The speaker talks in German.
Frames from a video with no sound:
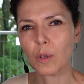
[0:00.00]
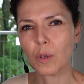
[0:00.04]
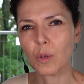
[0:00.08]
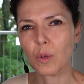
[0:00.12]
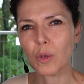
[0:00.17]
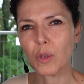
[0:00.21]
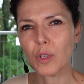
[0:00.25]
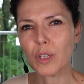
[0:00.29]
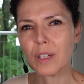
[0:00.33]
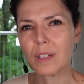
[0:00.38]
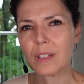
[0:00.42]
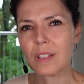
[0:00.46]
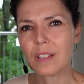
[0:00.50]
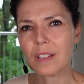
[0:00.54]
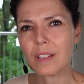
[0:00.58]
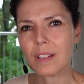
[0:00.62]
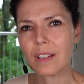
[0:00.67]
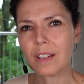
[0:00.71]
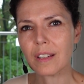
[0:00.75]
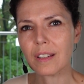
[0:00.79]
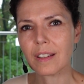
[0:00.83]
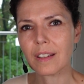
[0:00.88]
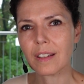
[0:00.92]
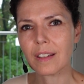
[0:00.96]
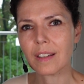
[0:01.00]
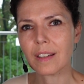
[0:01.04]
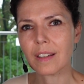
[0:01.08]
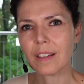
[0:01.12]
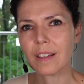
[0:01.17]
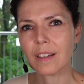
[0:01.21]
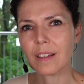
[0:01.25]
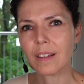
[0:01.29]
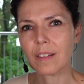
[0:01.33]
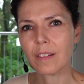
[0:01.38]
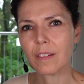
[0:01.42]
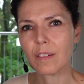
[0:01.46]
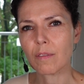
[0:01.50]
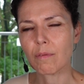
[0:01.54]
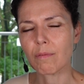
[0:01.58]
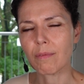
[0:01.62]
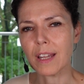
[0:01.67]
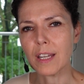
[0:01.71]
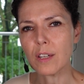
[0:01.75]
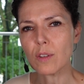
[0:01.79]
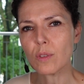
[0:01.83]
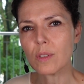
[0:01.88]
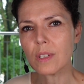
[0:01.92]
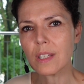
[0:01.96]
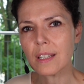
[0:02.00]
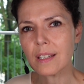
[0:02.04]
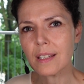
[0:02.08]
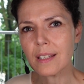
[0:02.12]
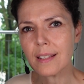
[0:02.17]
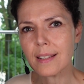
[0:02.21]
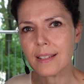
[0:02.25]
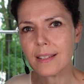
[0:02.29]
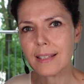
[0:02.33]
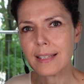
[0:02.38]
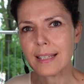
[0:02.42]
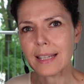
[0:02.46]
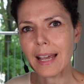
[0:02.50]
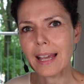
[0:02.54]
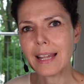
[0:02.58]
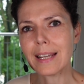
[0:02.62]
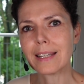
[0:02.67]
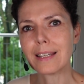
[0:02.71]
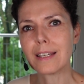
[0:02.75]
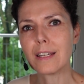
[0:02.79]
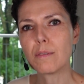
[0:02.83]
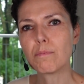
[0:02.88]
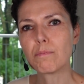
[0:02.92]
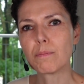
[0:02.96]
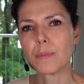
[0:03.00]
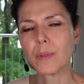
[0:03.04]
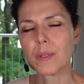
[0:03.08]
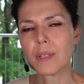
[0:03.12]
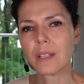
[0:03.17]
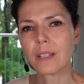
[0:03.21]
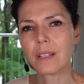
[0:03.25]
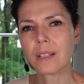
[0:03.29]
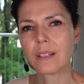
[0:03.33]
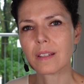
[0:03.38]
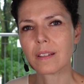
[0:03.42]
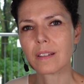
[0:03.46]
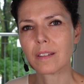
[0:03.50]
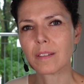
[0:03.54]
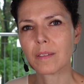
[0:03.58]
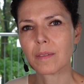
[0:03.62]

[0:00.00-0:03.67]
Und wenn du dir diese Zeit nimmst